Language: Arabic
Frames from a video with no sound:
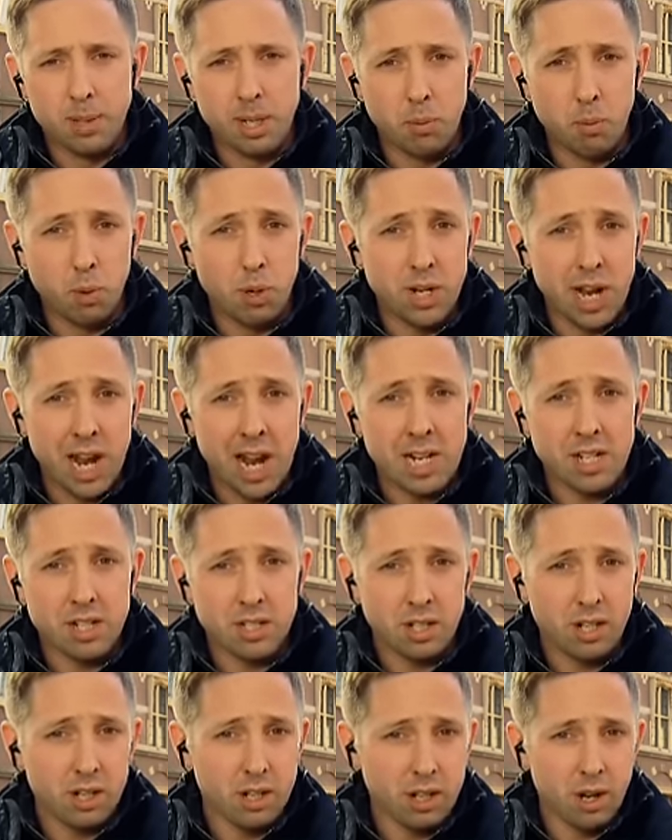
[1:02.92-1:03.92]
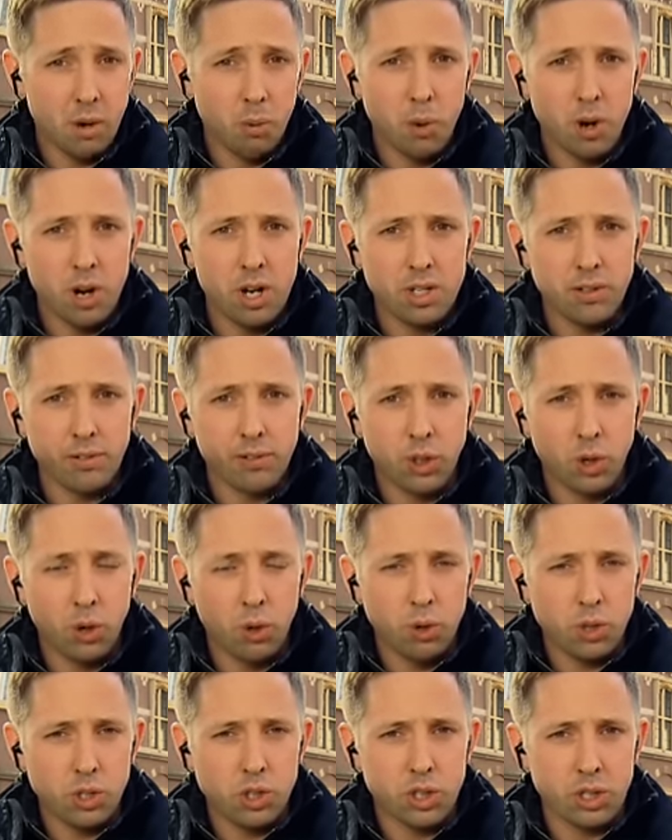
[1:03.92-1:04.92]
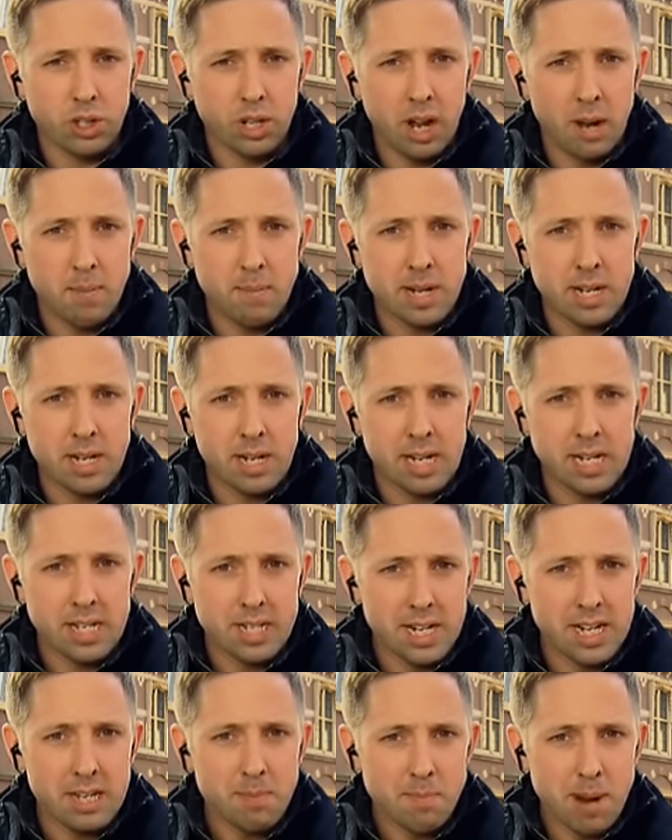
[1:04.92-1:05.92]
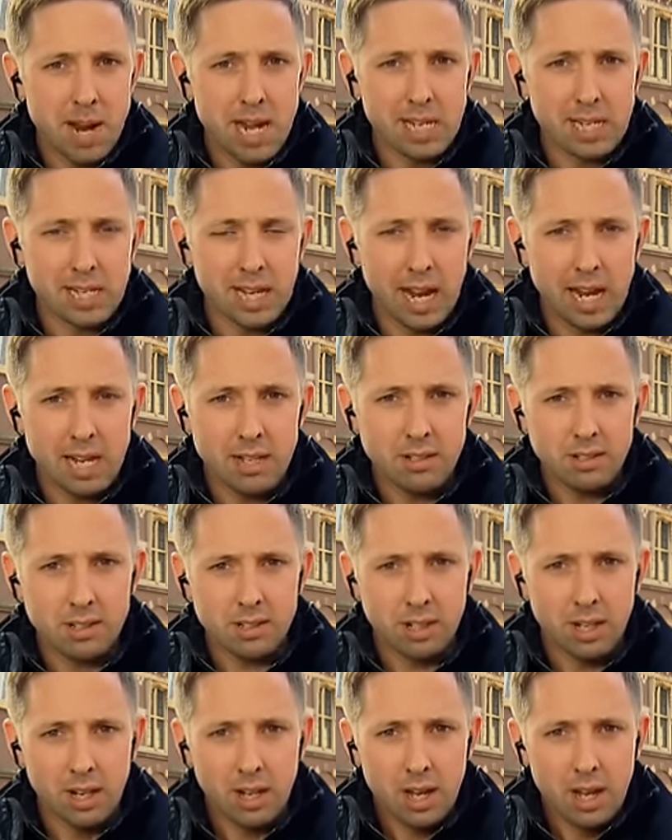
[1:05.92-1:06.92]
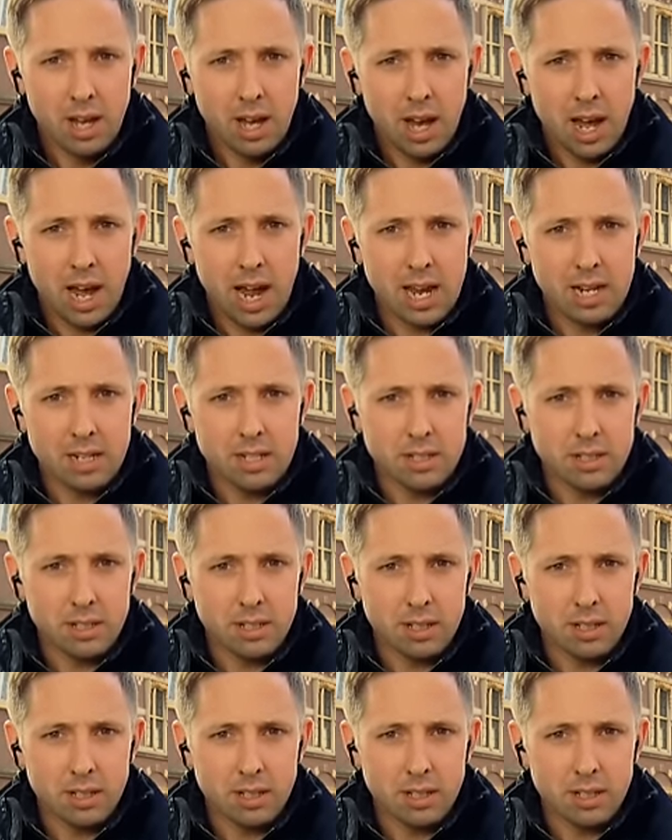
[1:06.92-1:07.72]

الآن في هولندا لأن اليمين المتطرف لم يتمكن